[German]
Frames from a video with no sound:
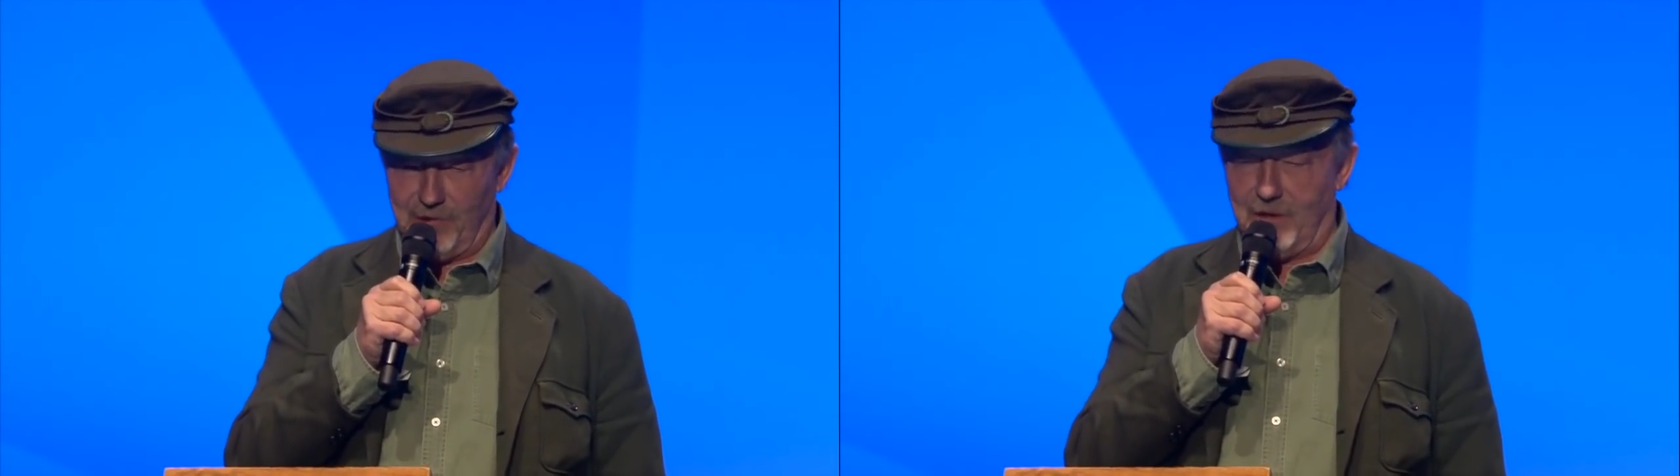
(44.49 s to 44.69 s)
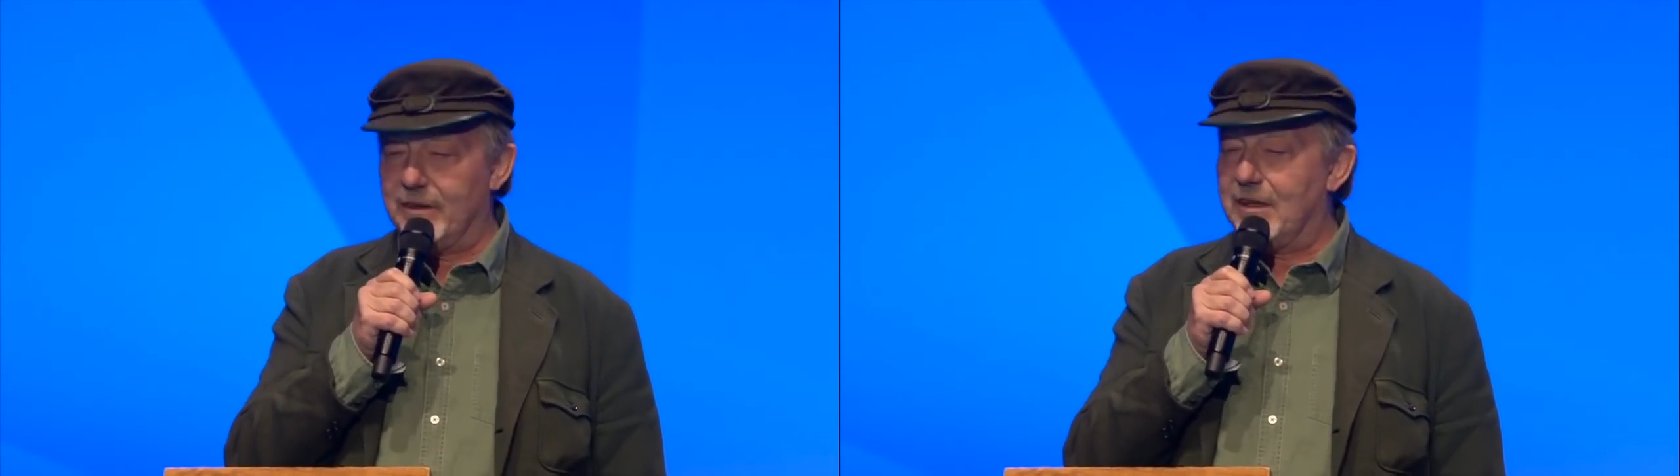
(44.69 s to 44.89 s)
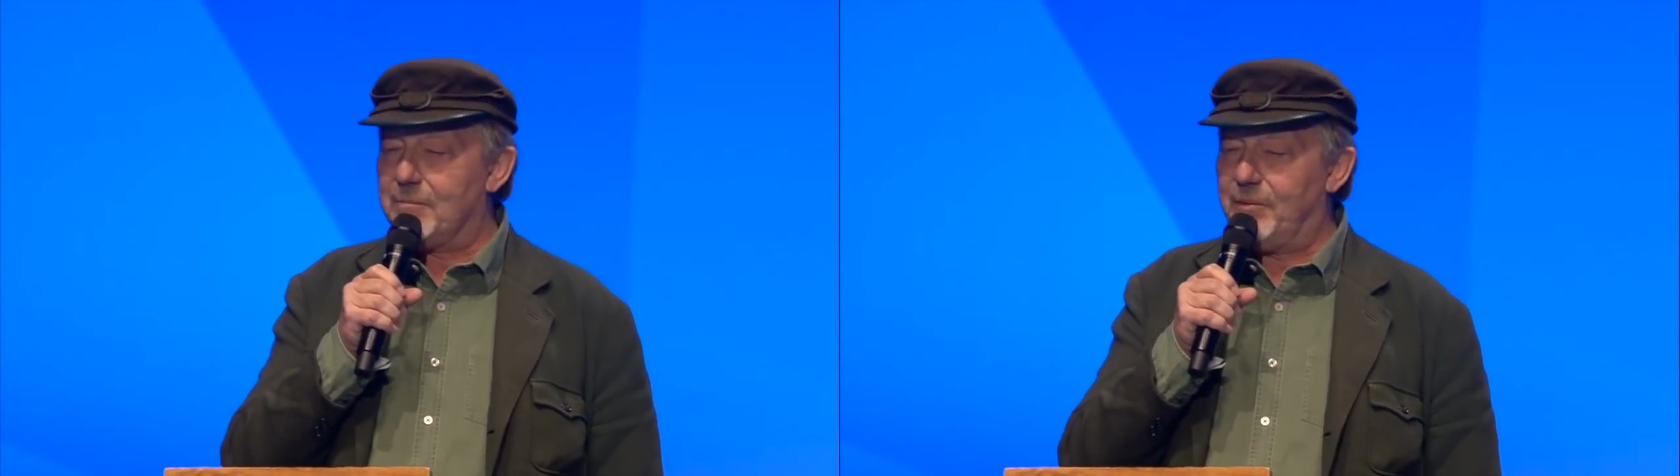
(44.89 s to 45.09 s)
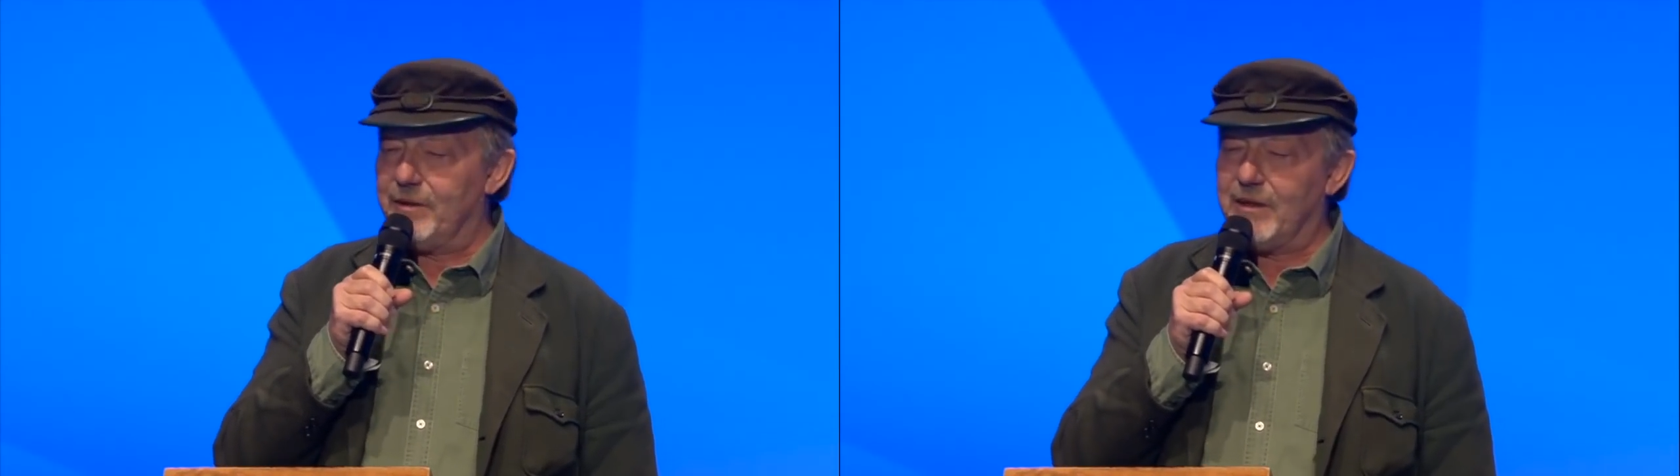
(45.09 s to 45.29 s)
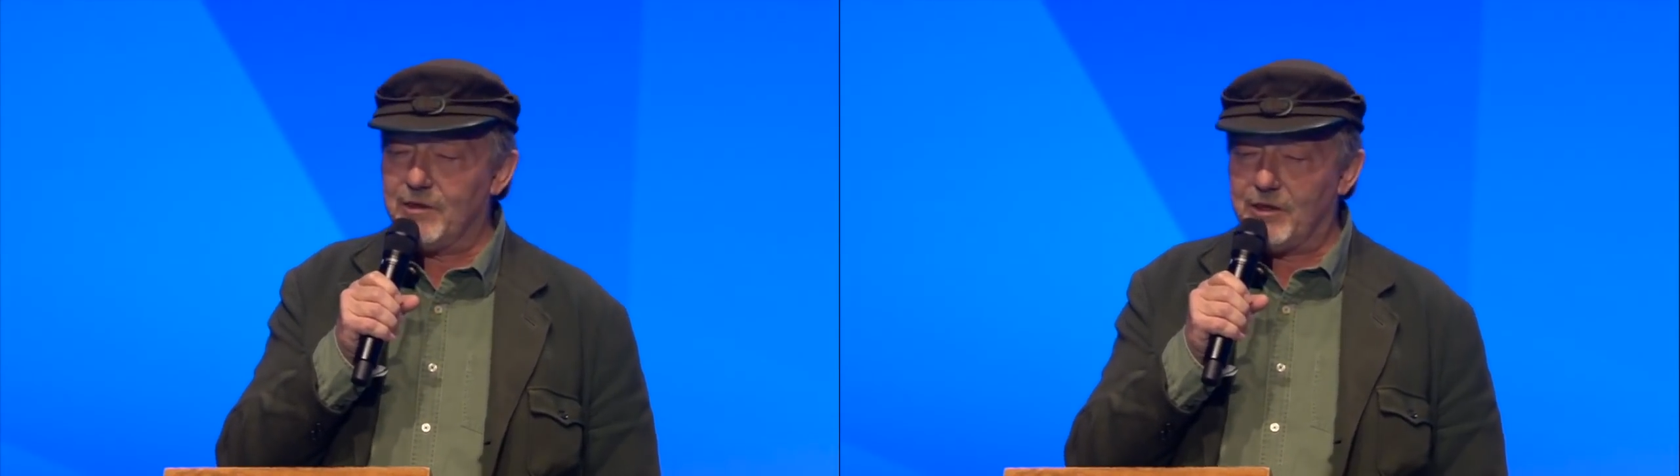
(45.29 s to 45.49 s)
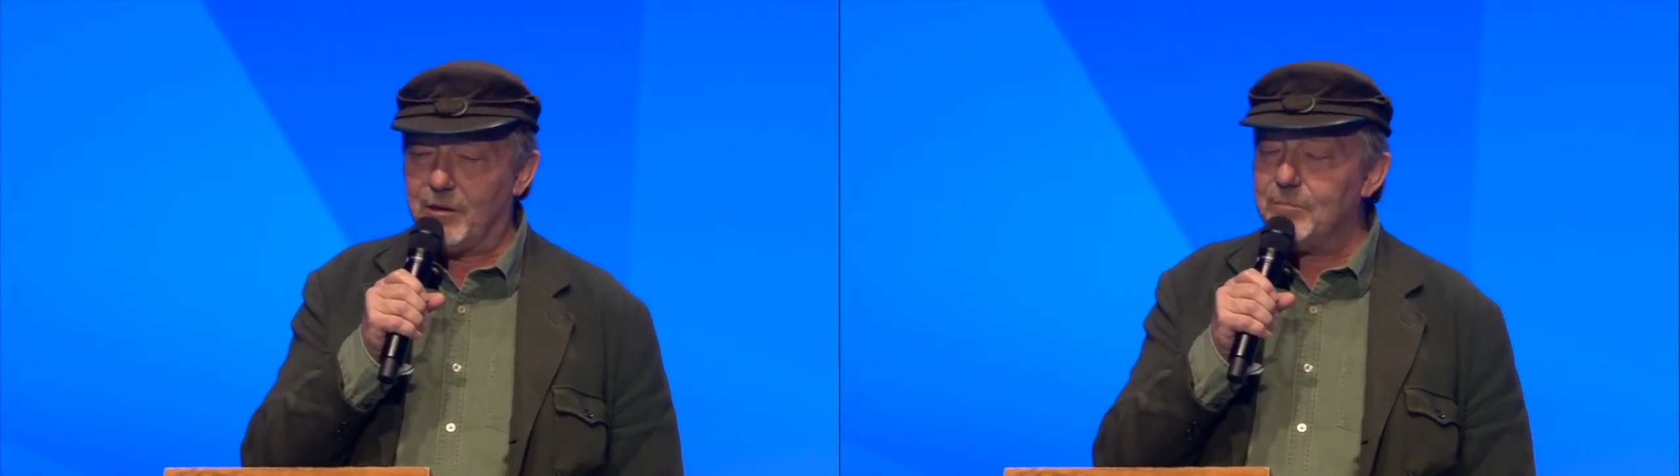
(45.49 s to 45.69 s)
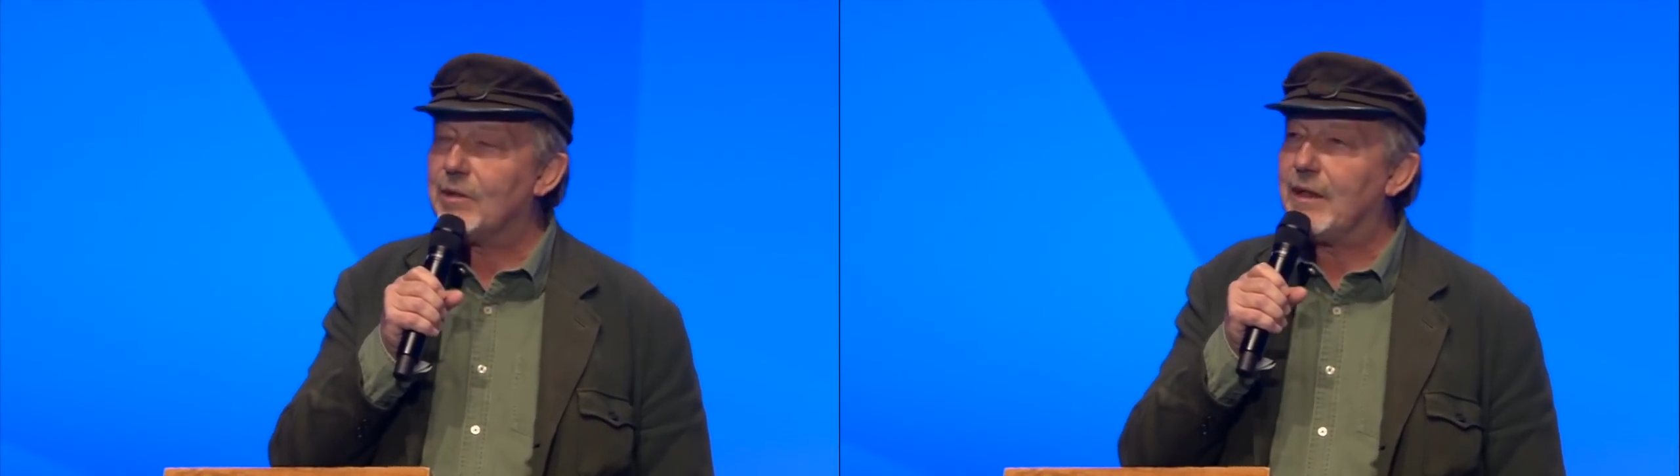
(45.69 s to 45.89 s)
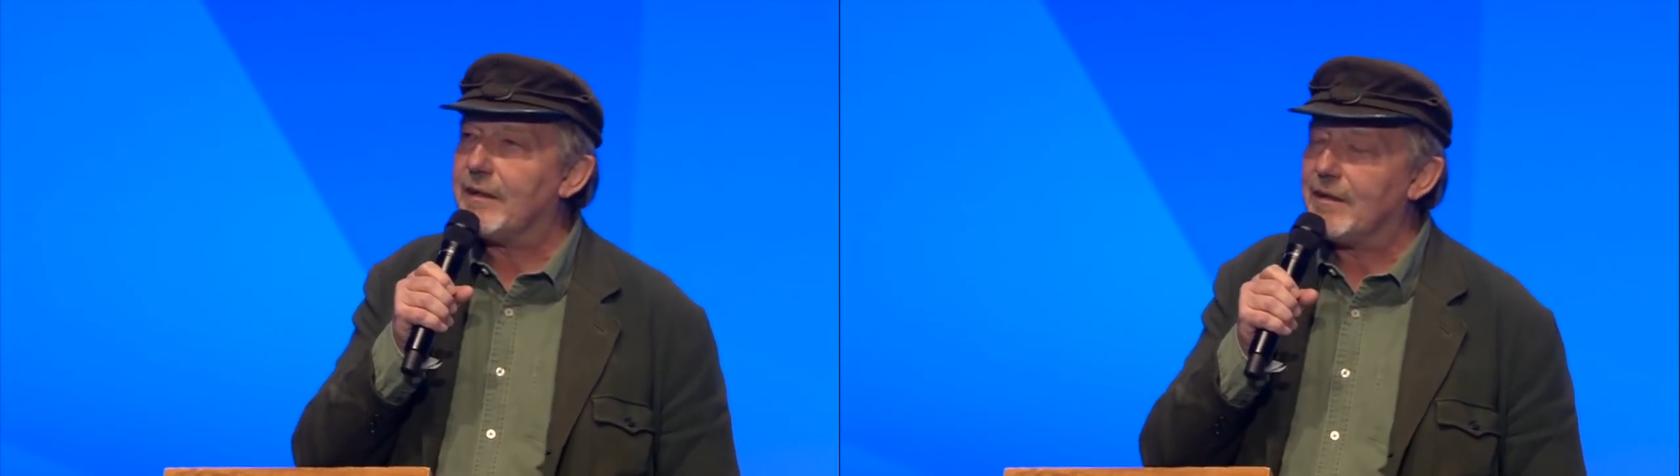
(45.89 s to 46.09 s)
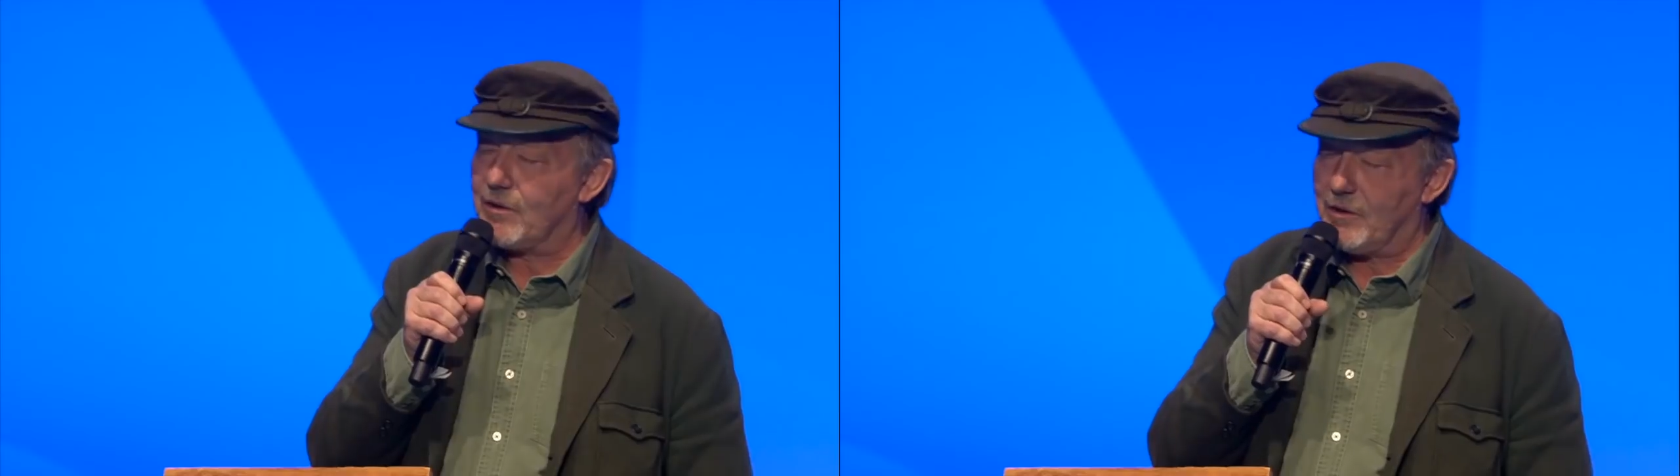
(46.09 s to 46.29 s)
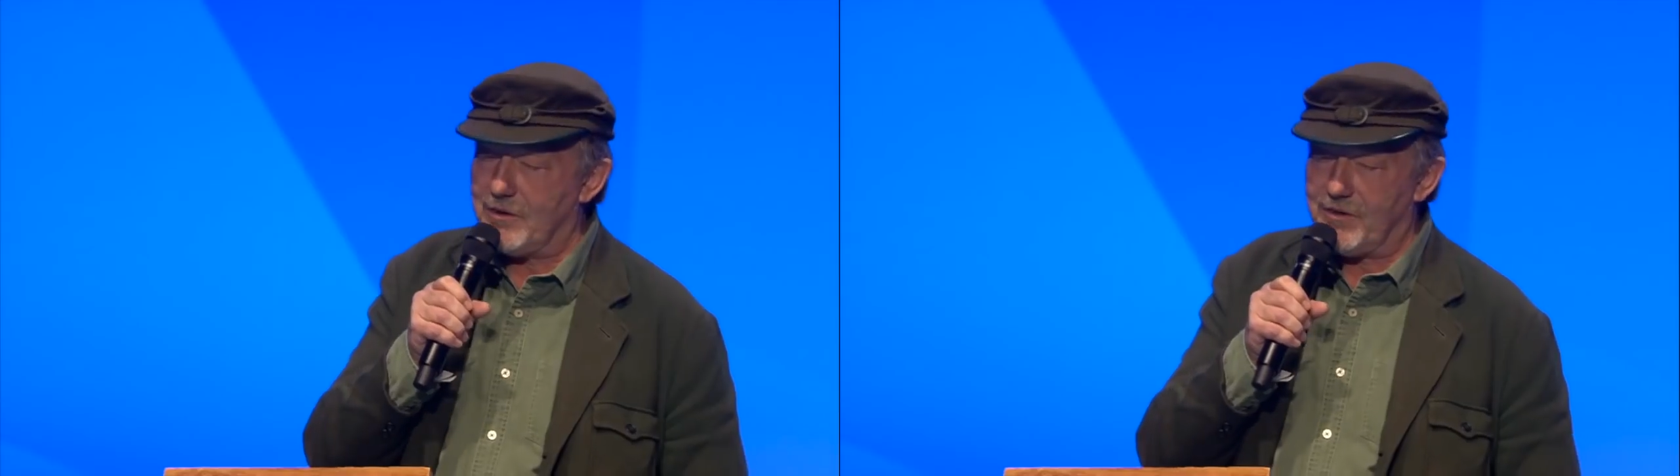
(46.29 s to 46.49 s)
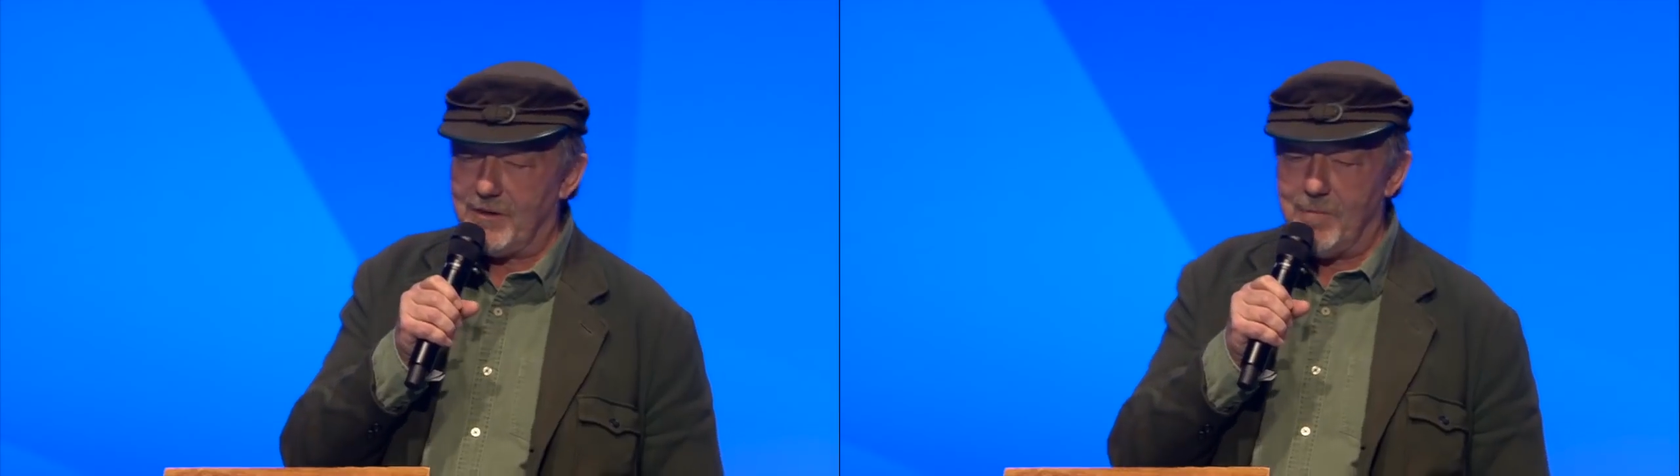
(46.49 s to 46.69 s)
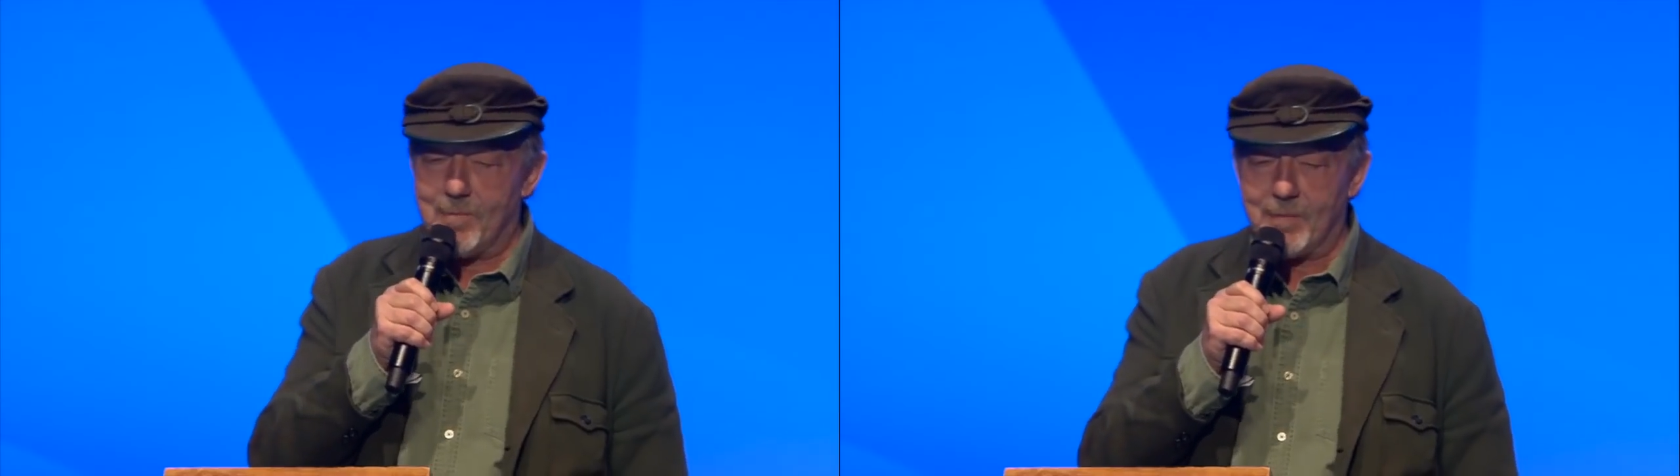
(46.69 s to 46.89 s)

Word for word: wurde auch noch der Pony aus Schaumburg eingekreuzt.